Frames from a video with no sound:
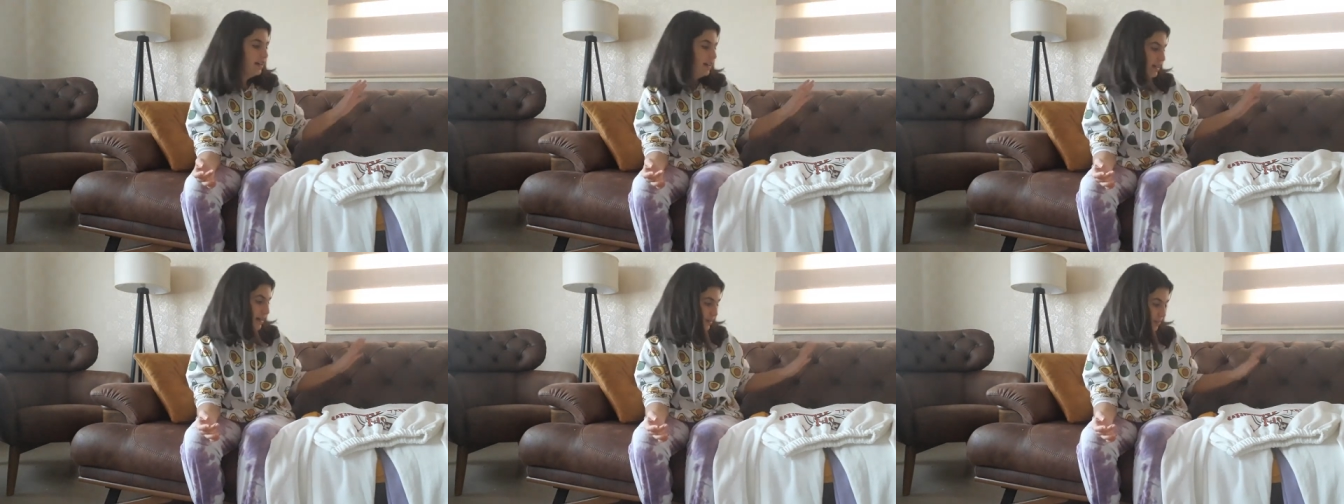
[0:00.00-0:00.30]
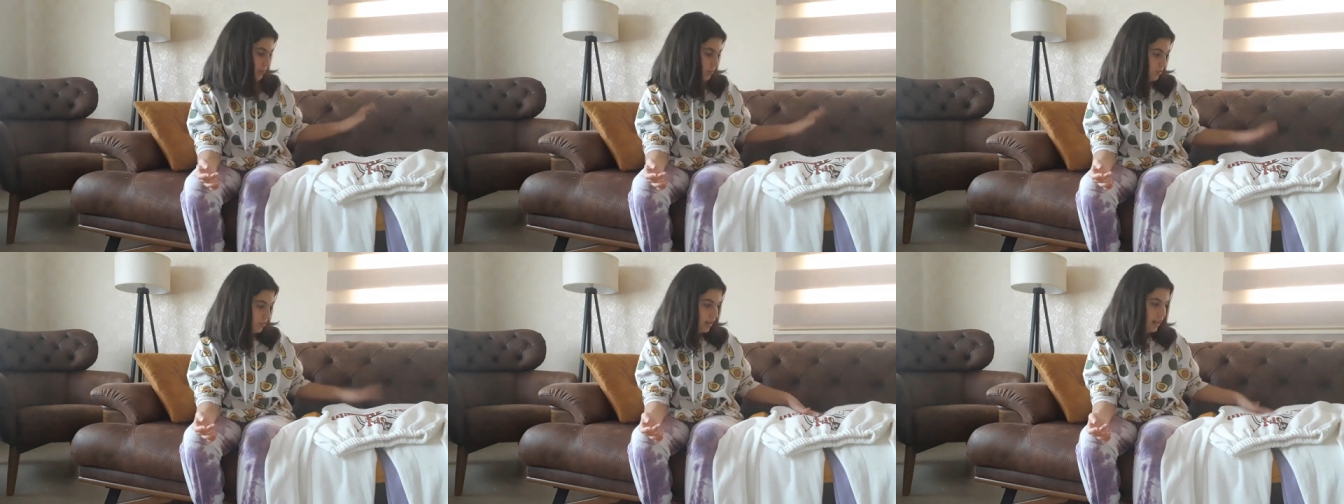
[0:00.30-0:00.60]

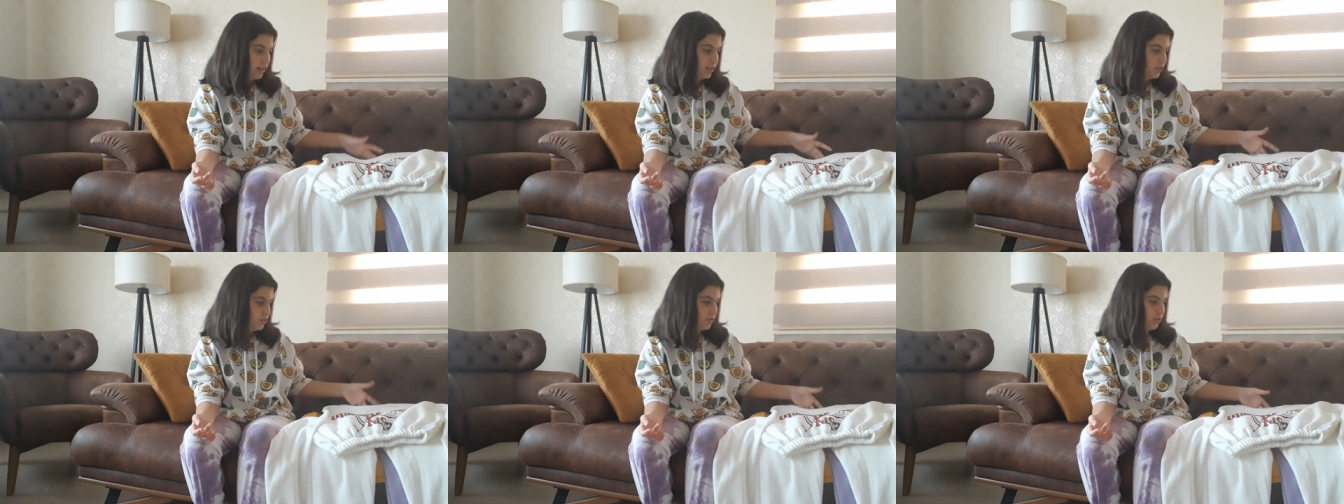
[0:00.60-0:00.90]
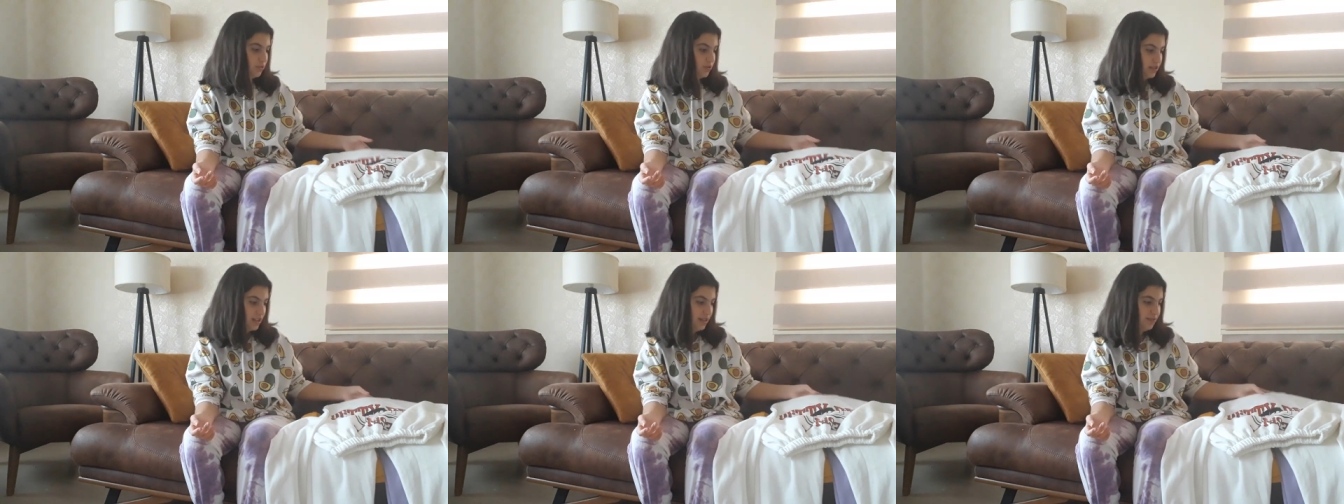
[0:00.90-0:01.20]
E bunlar da
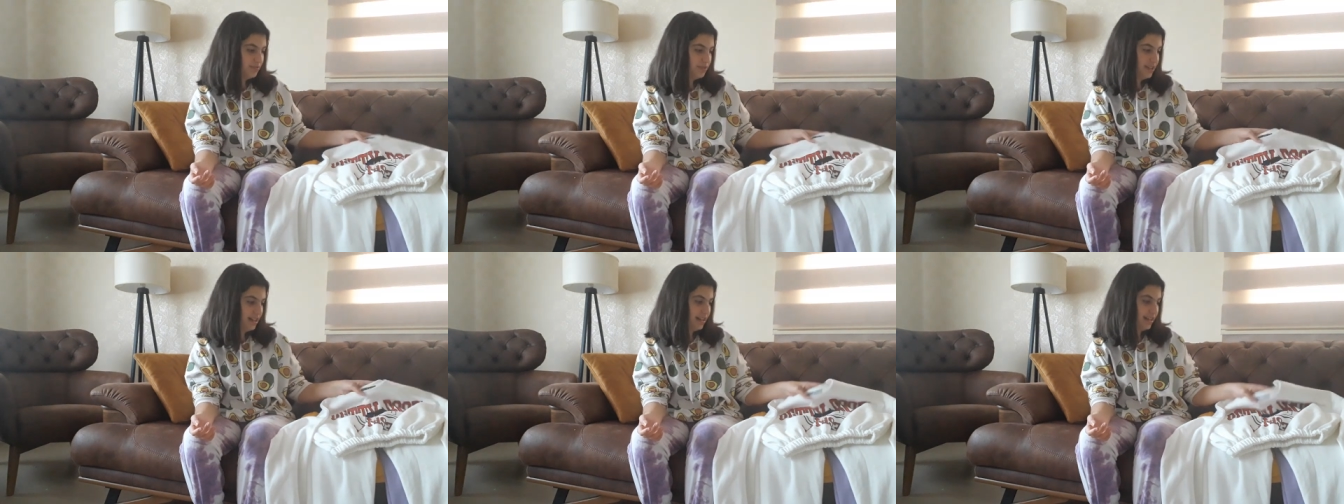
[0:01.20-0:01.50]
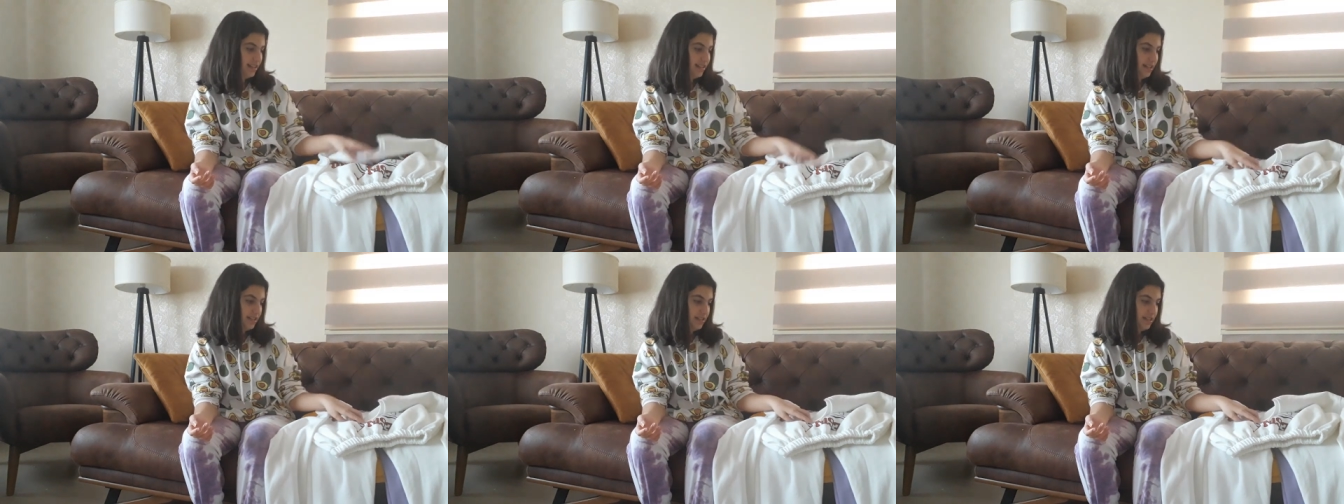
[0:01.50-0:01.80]
çok güzelmiş
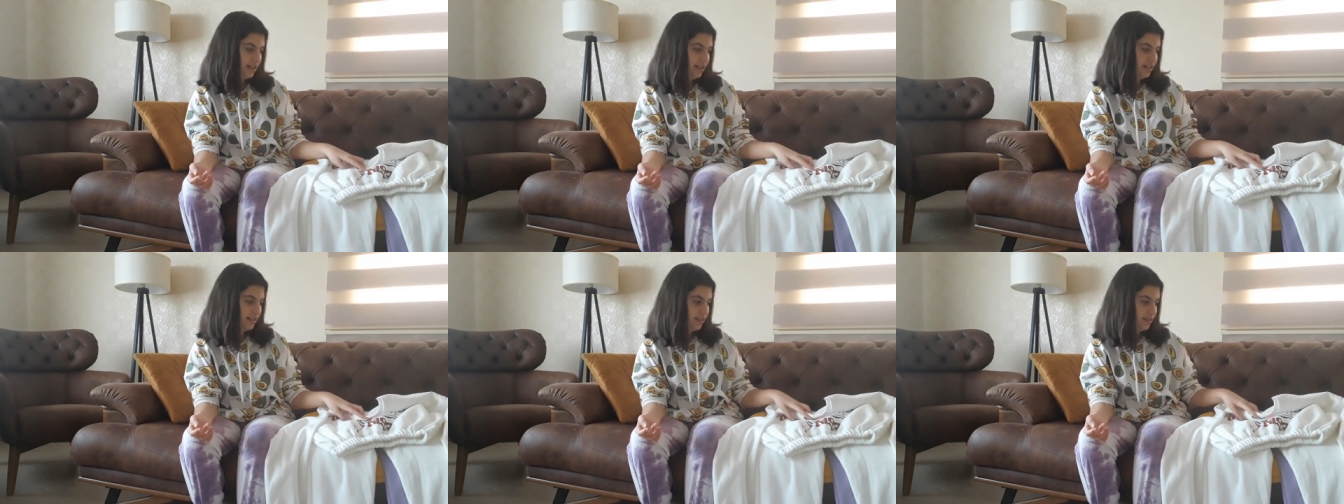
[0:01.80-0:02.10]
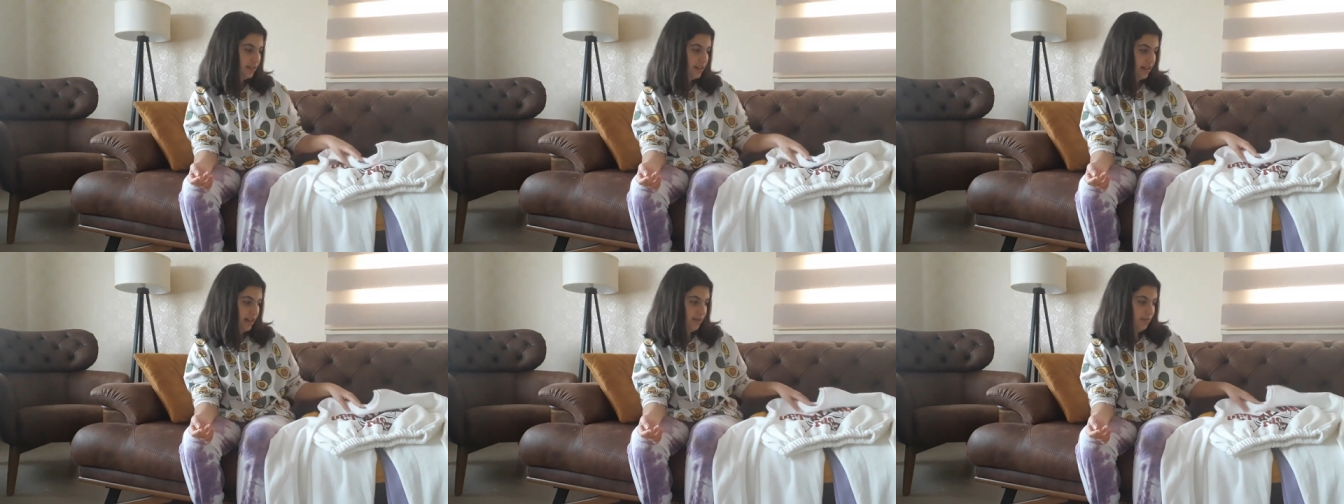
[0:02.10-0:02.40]
arkadaşlar.
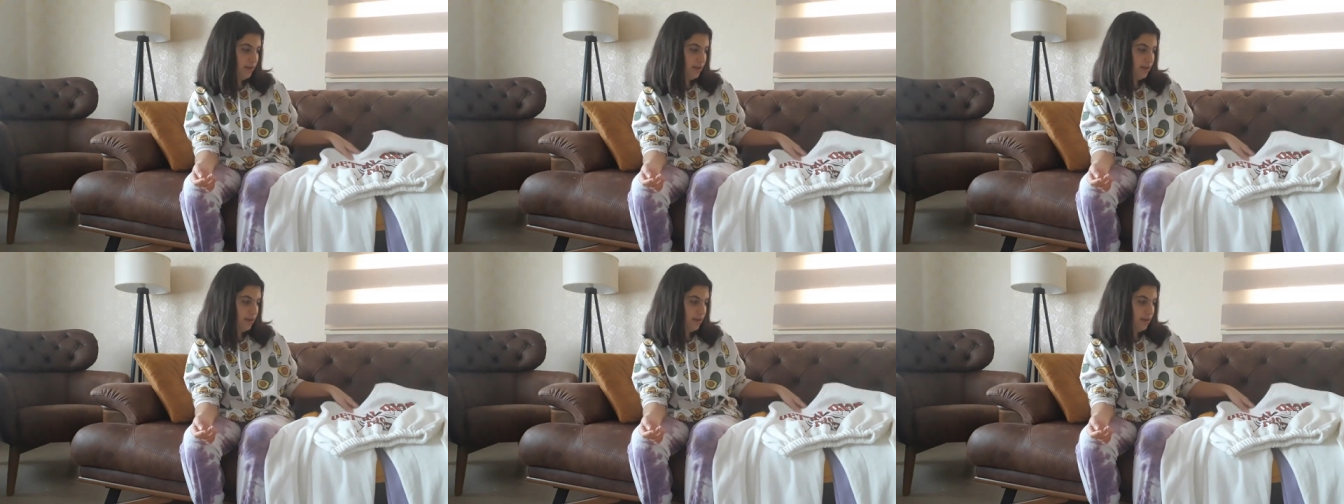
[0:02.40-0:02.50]
E